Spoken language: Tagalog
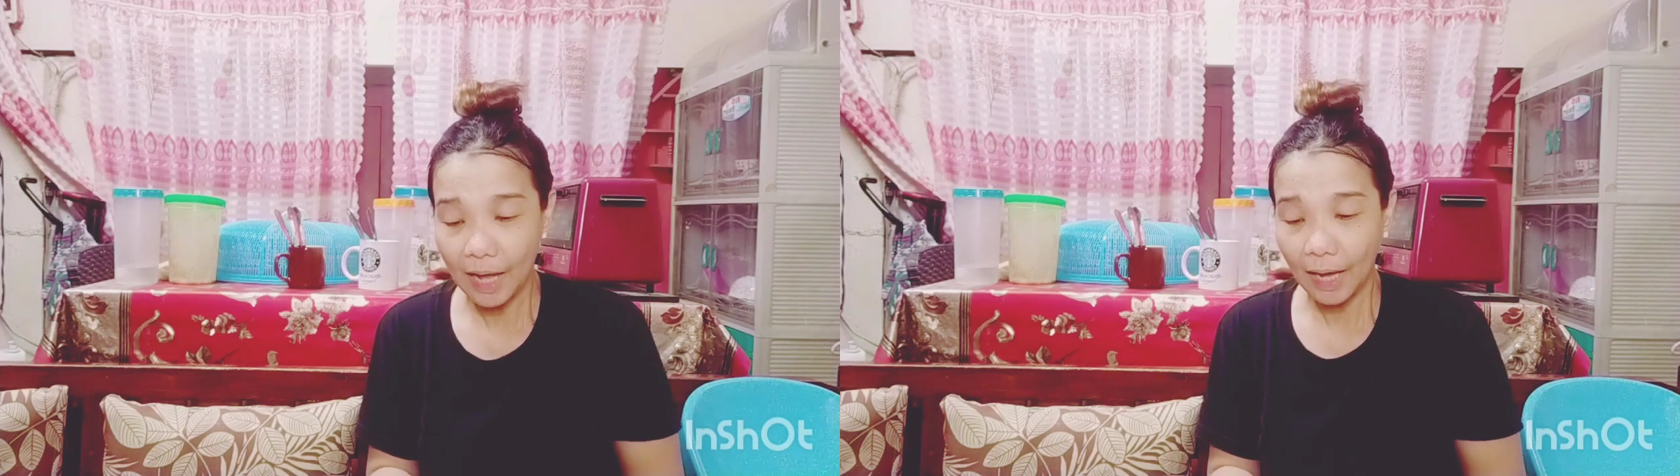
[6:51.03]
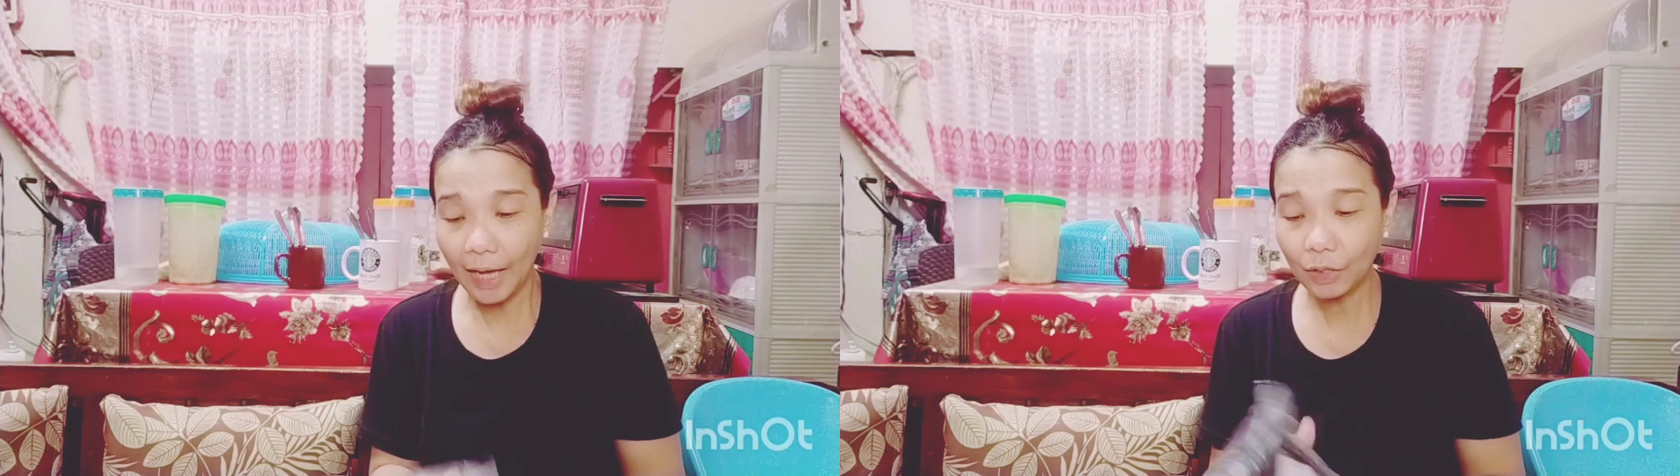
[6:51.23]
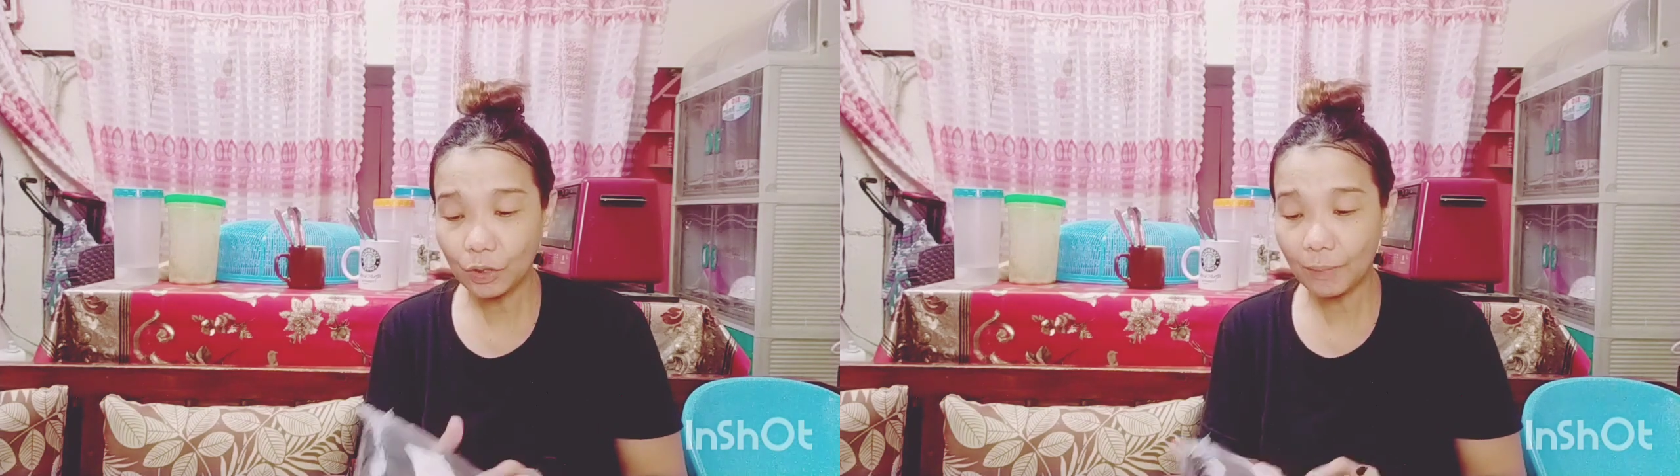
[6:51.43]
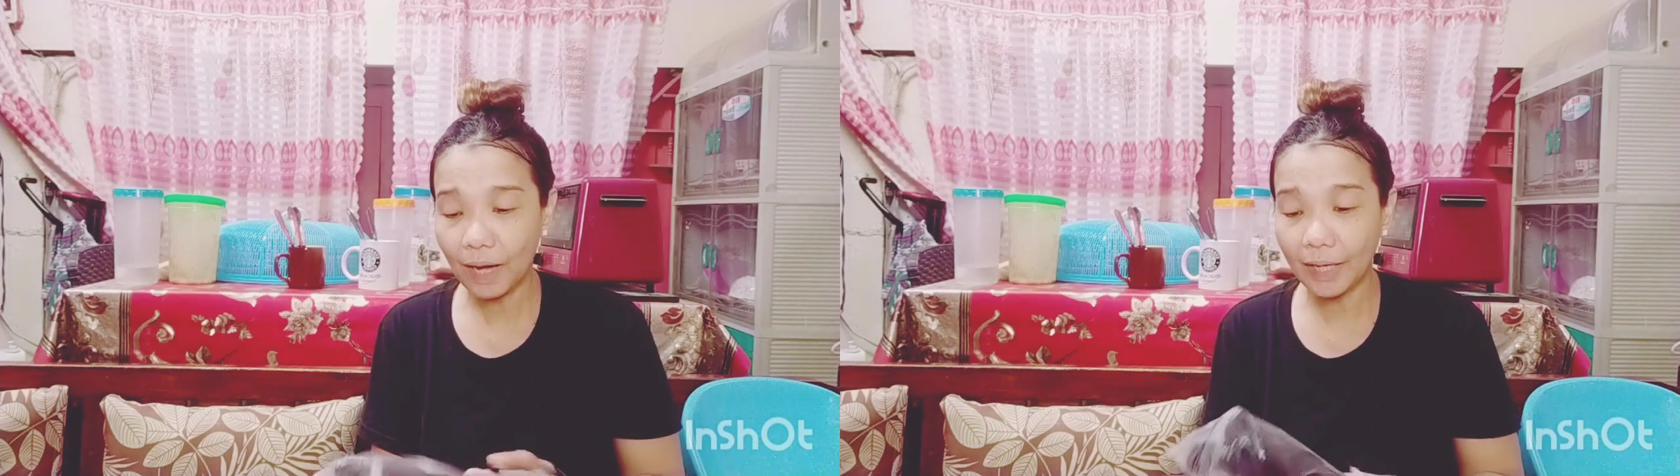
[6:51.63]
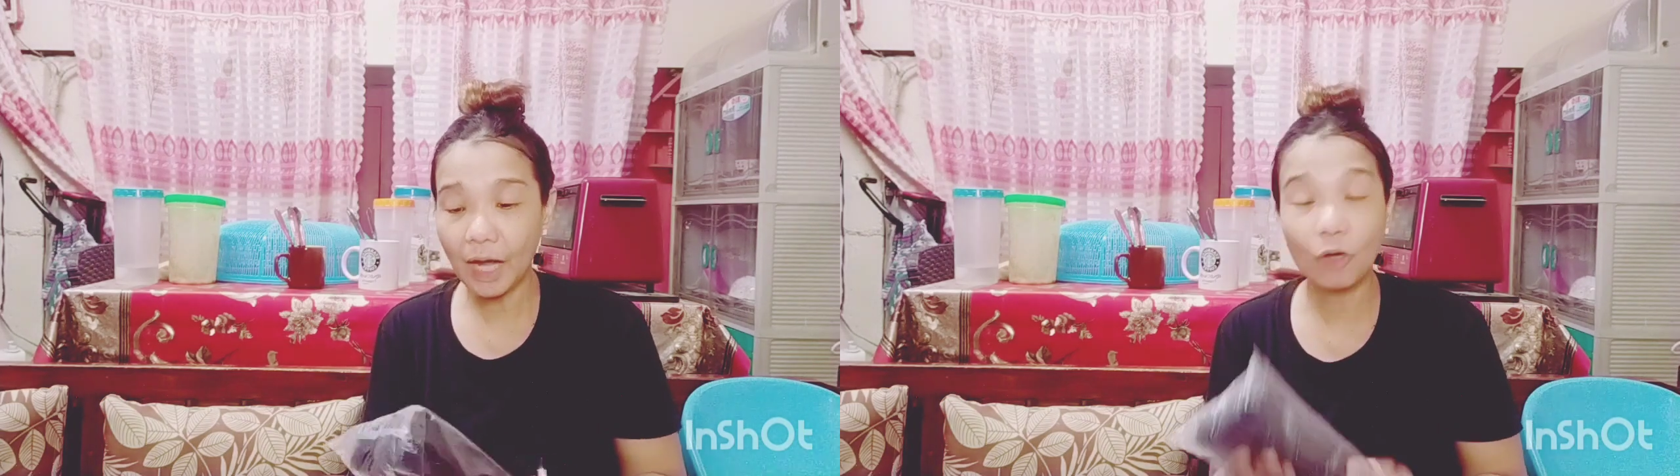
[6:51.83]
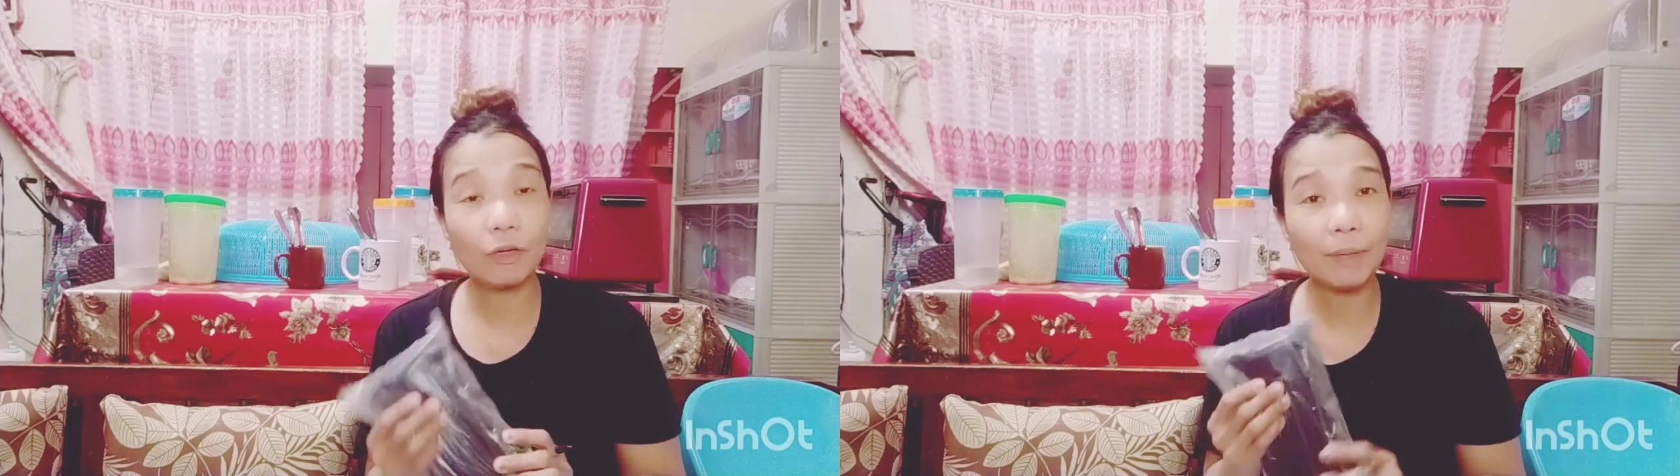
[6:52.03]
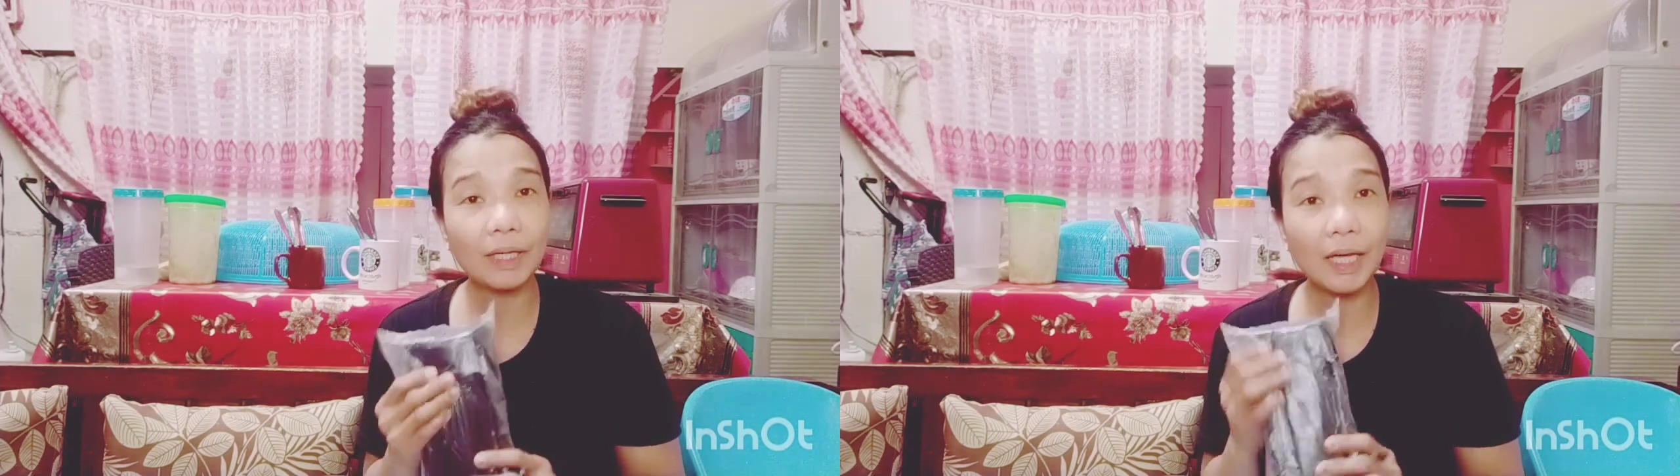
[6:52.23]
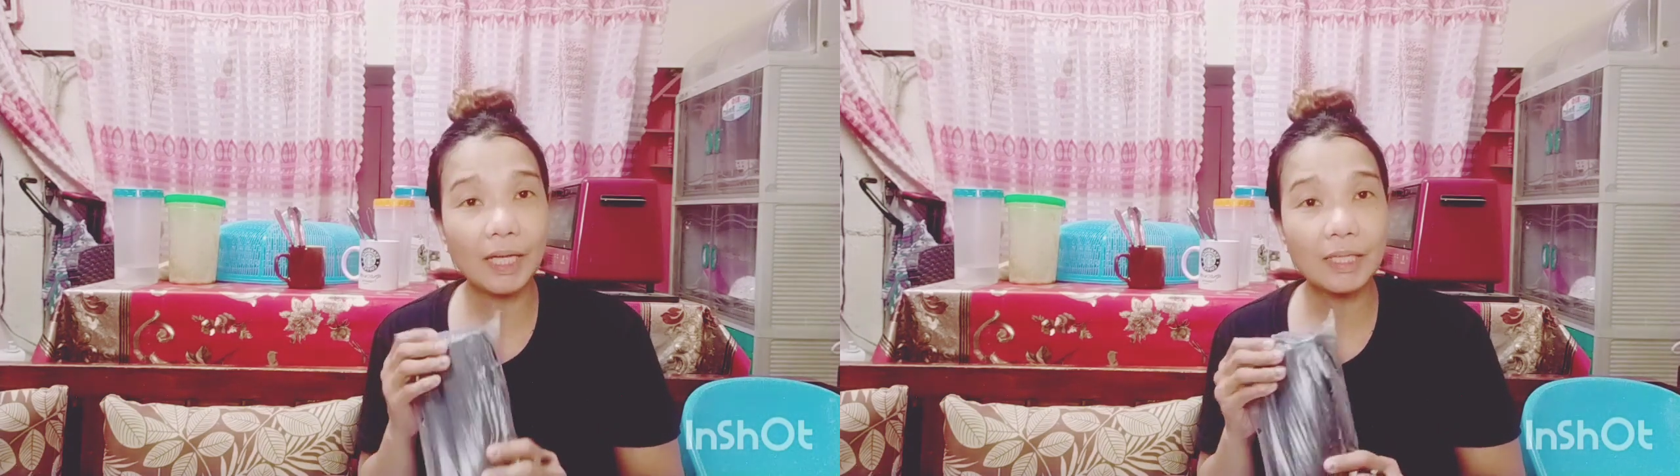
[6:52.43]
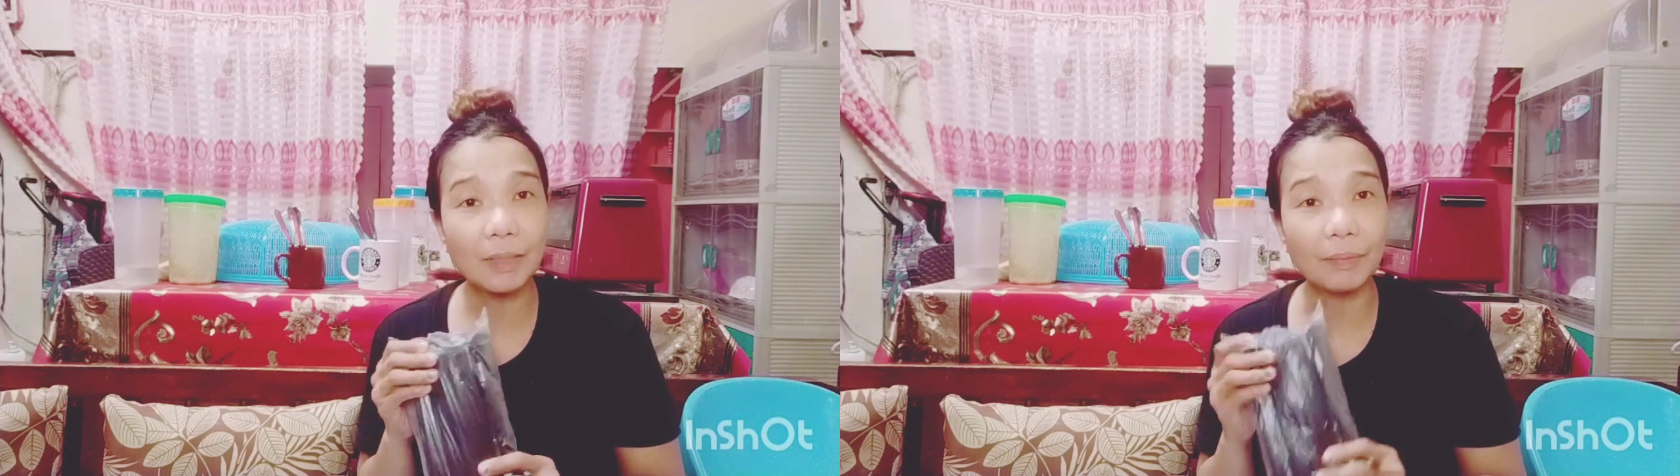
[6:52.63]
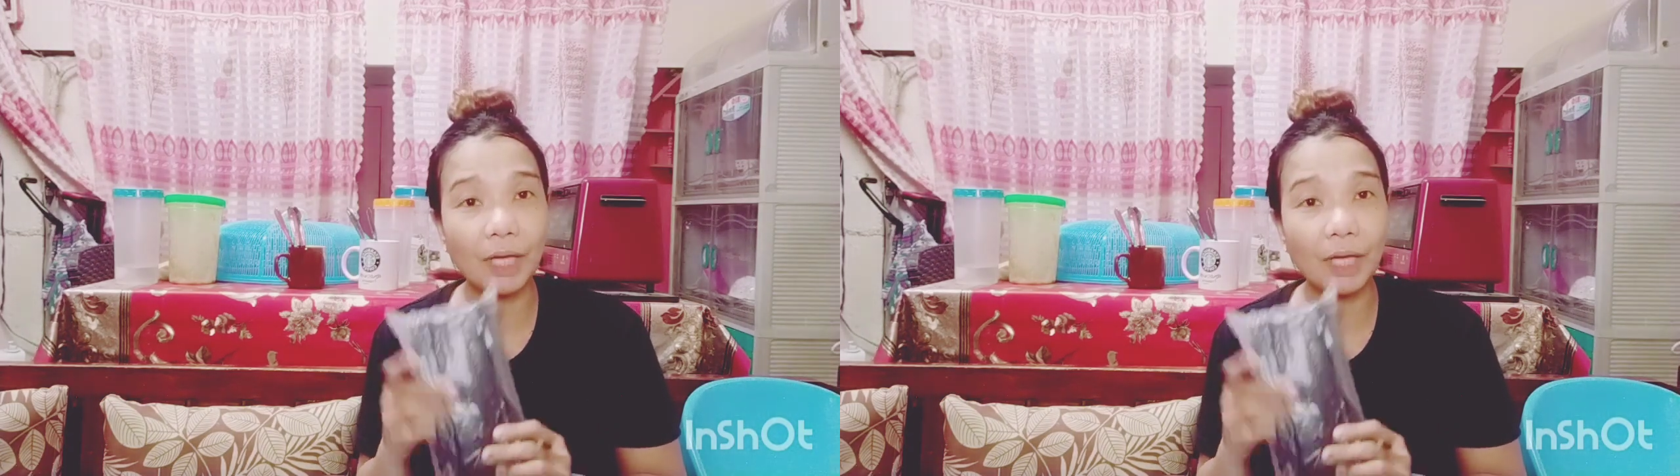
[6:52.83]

Eto naman, kaya ko naman naisip na